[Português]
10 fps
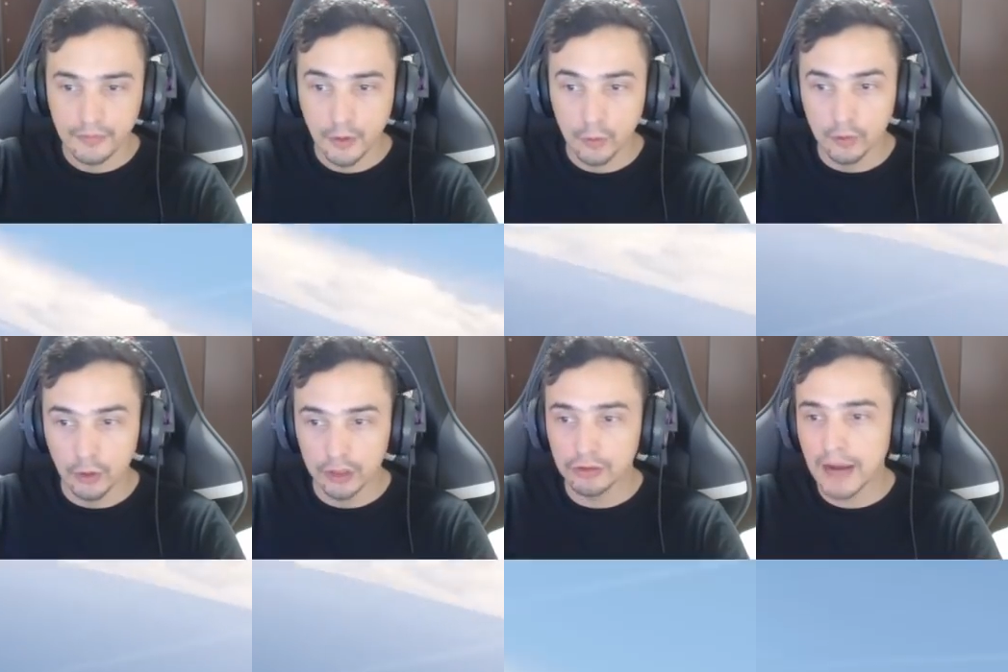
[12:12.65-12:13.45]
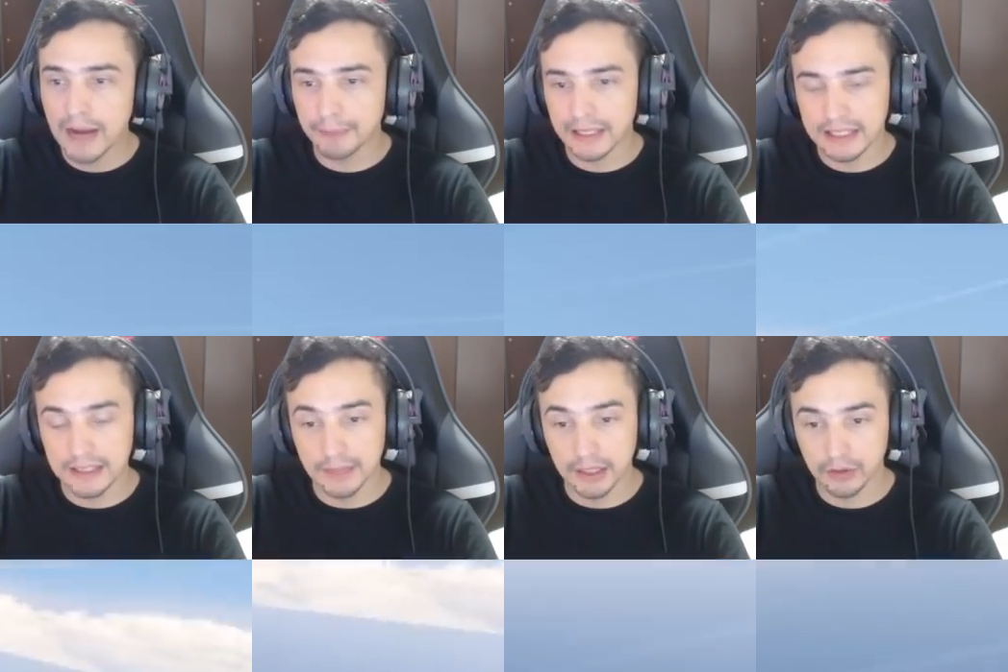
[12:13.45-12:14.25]
Um outro mapa aqui,
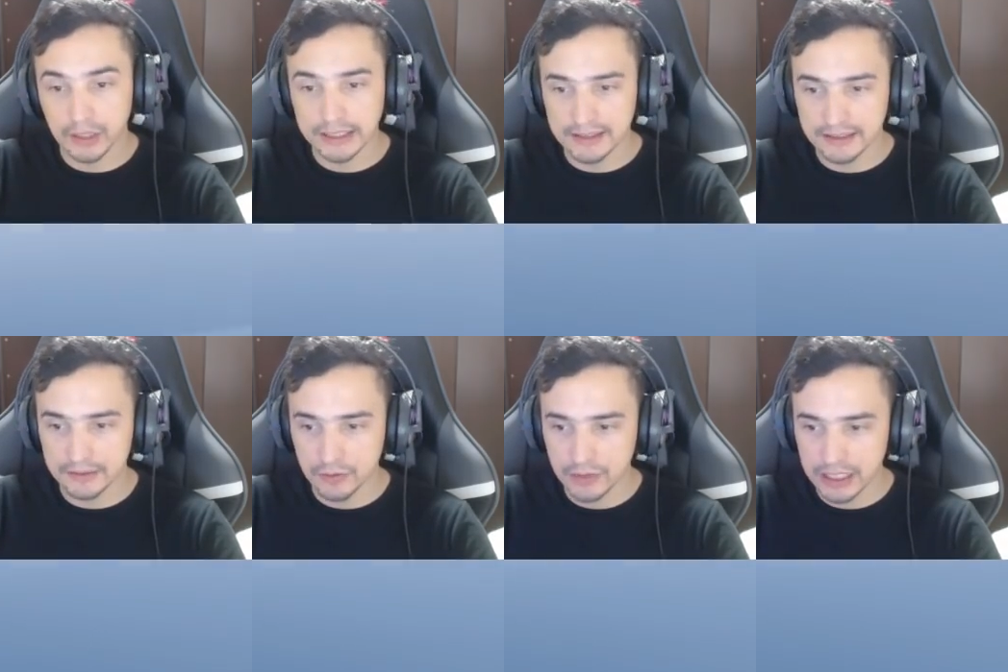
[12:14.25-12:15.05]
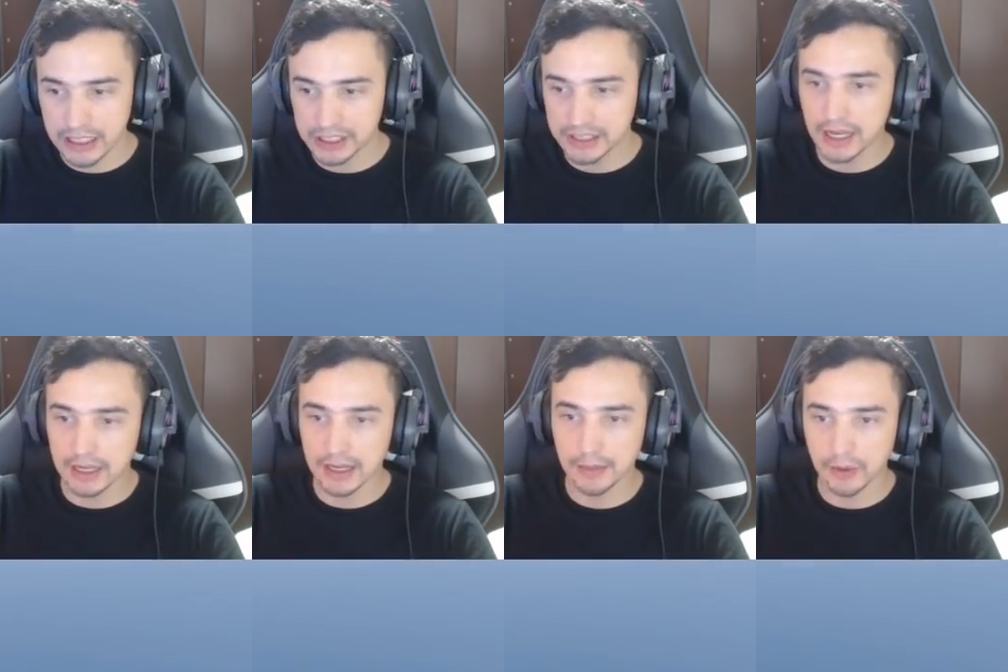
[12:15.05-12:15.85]
mano. Olha o que, que a gente
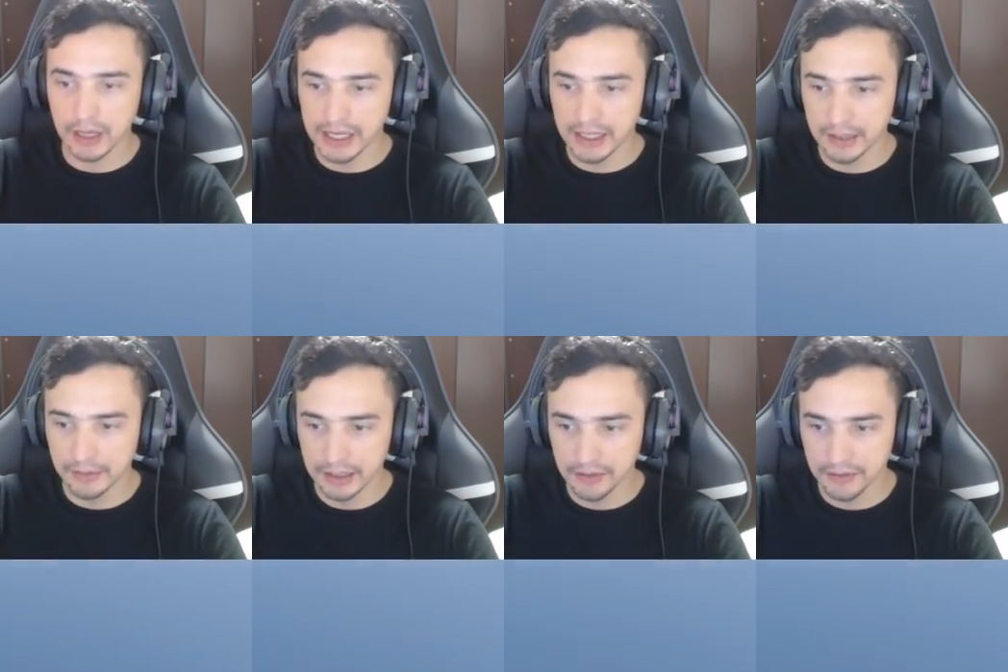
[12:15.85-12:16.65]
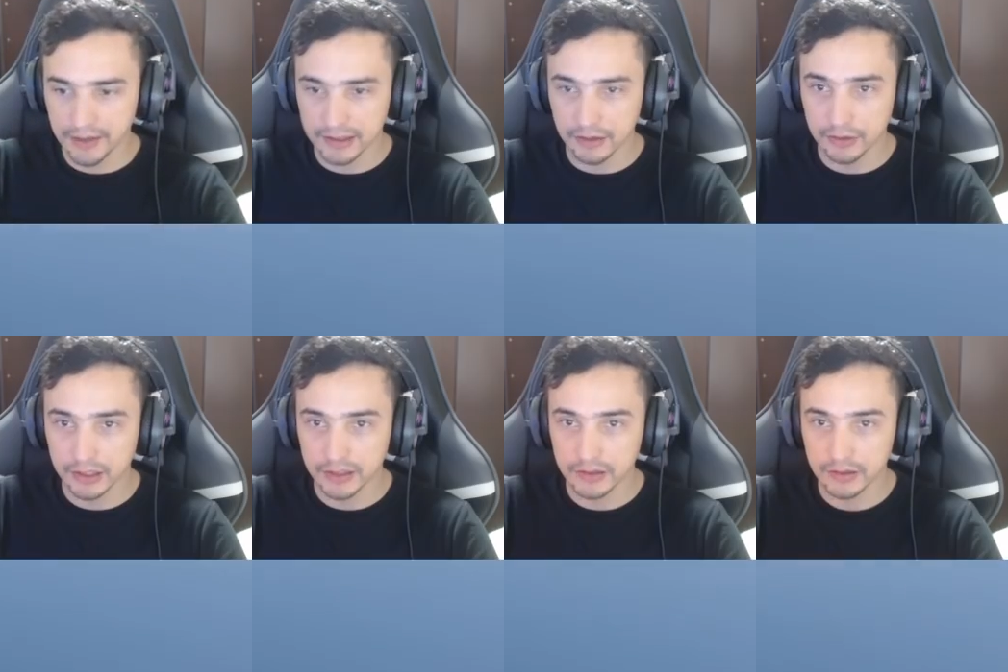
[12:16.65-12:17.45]
acabou ganhando aqui fazendo
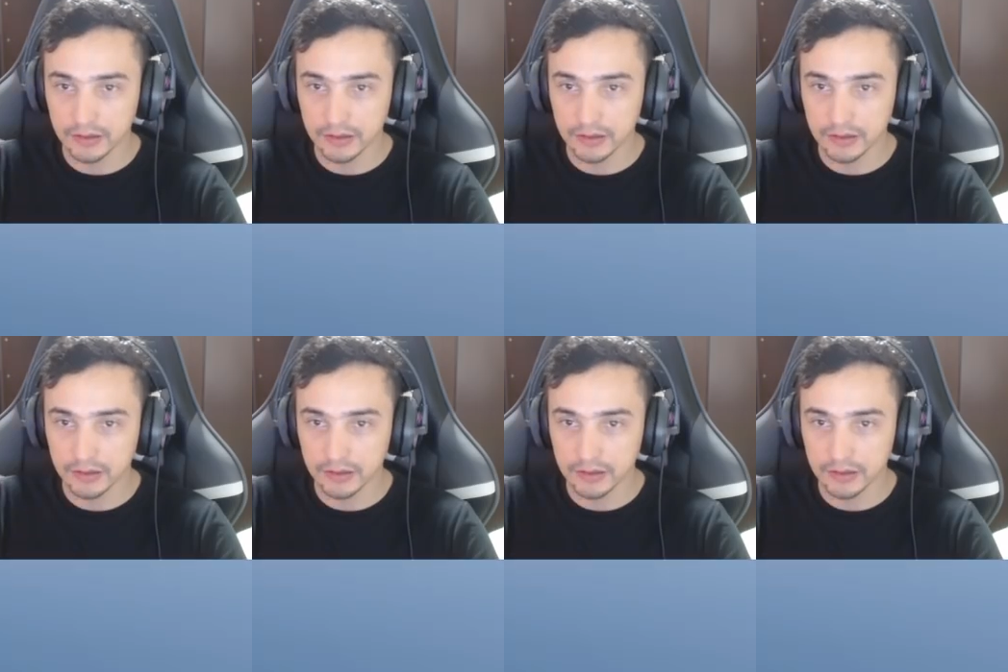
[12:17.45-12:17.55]
isso.